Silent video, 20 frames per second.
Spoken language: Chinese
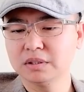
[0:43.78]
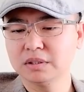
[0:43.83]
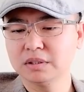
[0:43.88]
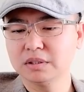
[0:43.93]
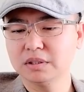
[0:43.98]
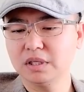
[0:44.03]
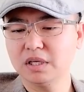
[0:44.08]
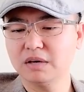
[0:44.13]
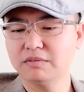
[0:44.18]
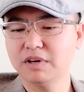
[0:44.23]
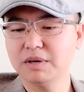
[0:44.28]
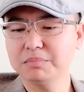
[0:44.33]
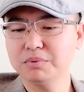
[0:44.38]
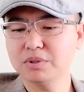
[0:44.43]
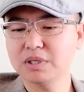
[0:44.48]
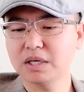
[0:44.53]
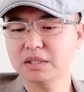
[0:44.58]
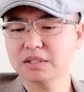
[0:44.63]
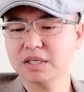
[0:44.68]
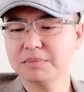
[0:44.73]
那两位部
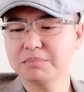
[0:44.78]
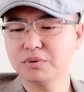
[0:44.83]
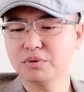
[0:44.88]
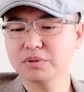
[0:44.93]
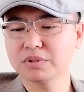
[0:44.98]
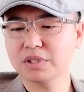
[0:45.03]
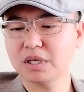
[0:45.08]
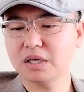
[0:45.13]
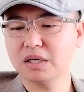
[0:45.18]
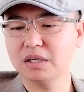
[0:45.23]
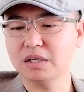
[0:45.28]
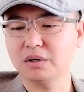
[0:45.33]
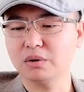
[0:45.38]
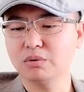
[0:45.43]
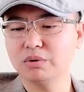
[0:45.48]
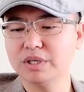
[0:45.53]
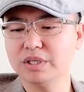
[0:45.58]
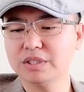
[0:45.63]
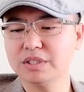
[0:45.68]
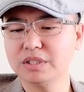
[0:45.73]
长在布鲁塞尔
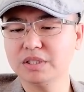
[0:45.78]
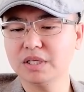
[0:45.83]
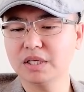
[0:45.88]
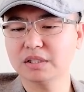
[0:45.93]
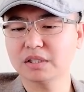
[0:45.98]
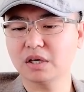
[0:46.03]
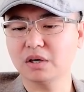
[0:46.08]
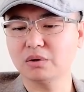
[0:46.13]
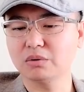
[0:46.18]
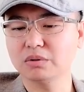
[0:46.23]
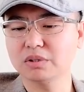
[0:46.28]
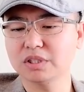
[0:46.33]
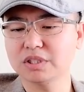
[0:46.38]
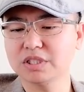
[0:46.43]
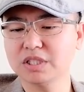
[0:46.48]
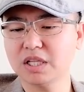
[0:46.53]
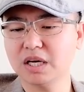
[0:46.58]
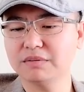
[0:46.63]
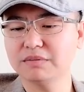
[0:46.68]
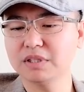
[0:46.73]
会议期间讨论的
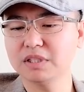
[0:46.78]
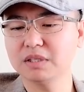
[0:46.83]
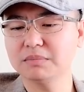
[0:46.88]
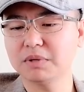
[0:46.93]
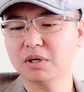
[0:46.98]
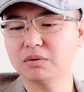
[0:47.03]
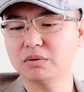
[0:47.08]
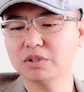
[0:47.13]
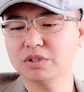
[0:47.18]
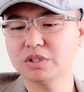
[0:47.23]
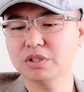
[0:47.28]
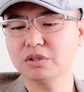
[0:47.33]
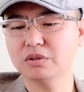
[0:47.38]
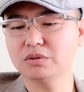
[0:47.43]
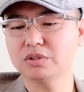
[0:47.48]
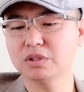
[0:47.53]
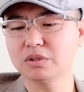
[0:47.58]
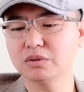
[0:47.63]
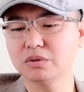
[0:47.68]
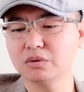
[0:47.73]
其他问题包括气候
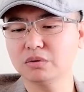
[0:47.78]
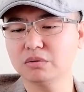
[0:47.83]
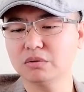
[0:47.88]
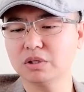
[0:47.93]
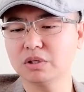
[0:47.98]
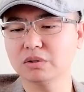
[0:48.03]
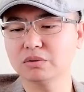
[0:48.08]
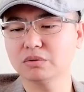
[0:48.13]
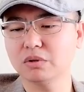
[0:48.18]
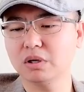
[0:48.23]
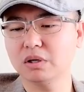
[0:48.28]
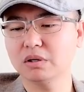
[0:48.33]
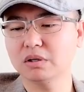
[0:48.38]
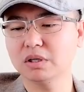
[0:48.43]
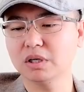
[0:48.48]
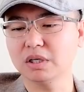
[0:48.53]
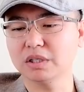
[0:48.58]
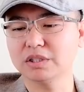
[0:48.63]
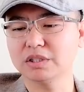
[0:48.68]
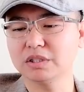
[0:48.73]
行动合作
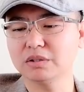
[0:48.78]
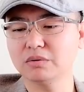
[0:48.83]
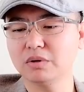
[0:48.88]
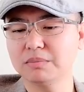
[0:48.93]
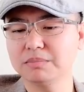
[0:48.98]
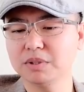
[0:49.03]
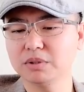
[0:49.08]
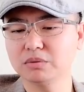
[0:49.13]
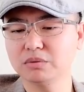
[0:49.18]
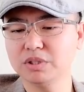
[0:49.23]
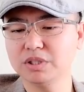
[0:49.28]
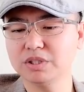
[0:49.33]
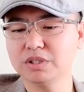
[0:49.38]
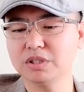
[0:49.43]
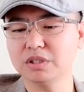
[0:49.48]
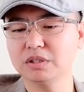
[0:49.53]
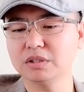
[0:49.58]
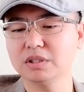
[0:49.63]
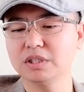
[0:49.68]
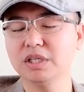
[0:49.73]
啊、新冠病毒疫
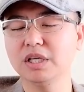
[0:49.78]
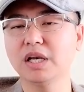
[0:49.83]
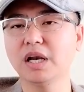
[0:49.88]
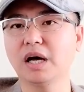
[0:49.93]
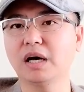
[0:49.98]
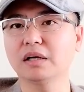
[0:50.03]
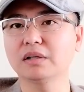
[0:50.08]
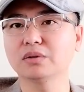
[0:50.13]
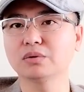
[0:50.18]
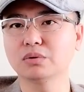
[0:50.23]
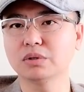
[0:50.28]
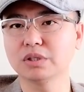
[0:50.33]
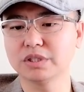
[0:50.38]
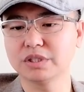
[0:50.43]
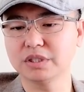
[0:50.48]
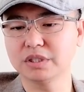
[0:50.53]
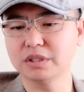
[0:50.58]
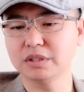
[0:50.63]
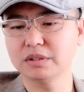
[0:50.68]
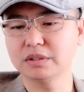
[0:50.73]
情、伊朗、土耳
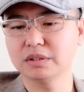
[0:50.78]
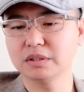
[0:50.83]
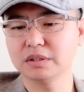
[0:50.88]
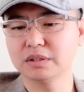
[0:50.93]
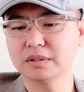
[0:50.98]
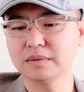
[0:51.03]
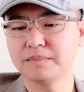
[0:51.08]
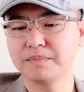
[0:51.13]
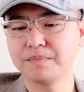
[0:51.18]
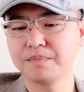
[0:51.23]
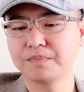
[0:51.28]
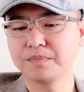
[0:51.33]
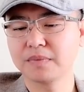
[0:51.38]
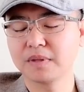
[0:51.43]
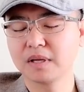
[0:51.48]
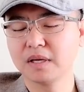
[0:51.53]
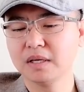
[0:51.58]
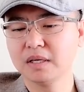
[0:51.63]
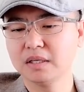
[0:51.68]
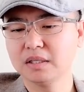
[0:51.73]
其。
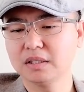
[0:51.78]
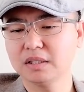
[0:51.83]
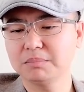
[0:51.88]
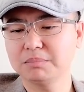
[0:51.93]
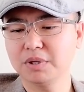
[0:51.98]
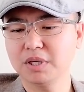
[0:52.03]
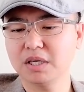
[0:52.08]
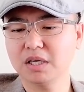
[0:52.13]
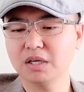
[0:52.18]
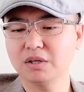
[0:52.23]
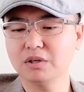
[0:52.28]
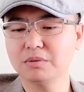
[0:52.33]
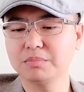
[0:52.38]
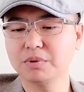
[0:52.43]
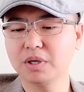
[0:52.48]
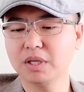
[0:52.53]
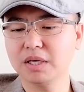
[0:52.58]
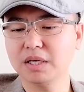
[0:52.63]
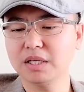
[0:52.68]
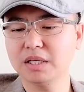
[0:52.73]
那布林肯与博
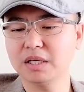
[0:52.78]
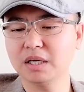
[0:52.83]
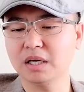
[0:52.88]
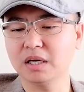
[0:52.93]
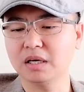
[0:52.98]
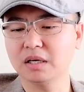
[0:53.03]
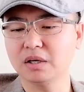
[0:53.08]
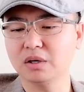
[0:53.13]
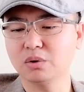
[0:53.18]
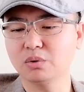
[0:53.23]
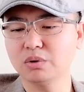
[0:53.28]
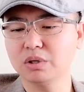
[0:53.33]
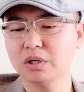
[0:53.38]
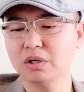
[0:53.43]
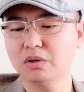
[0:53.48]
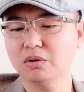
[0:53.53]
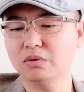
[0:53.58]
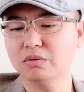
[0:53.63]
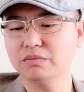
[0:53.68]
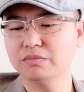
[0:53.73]
雷利啊会
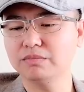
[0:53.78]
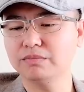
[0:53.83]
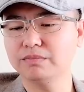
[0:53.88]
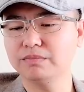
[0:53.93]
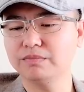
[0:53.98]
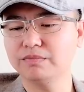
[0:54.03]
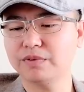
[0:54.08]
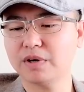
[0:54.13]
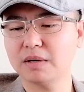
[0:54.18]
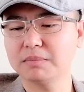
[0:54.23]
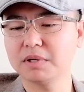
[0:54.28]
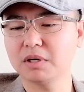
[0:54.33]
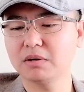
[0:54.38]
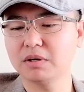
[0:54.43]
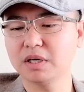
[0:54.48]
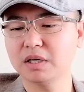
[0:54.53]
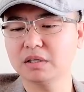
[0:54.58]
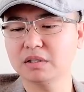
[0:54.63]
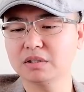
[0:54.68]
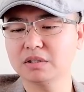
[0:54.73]
后发表
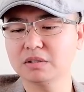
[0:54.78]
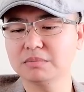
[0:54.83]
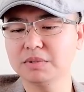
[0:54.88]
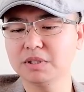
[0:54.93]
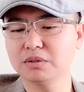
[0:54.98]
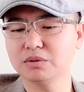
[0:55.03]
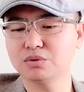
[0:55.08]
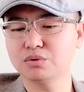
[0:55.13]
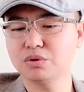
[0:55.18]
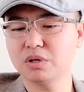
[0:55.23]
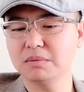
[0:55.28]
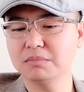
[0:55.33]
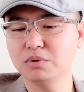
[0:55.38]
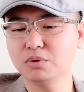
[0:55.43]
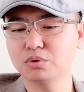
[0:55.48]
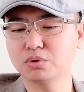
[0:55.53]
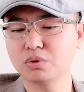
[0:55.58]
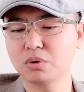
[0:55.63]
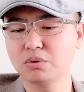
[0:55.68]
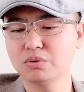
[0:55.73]
联合声明，宣布
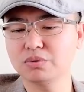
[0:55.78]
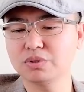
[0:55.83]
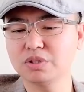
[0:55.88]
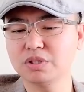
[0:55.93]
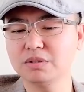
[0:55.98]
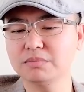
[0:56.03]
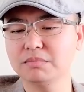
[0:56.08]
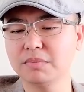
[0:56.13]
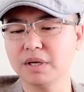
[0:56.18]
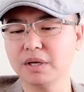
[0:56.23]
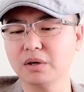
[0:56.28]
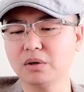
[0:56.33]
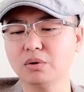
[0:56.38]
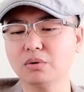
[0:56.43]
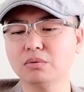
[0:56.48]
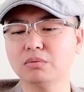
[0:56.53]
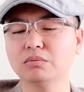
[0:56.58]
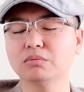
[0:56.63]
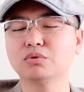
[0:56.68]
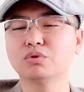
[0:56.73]
重启美
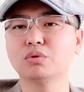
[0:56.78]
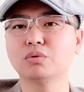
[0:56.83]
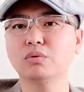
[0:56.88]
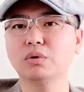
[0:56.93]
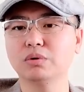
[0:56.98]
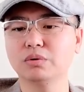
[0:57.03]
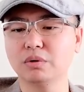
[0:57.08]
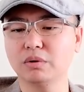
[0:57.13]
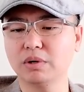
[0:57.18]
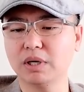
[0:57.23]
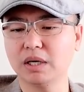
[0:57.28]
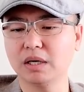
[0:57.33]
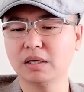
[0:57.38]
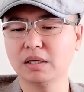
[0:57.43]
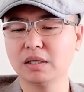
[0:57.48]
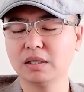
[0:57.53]
欧中国对话。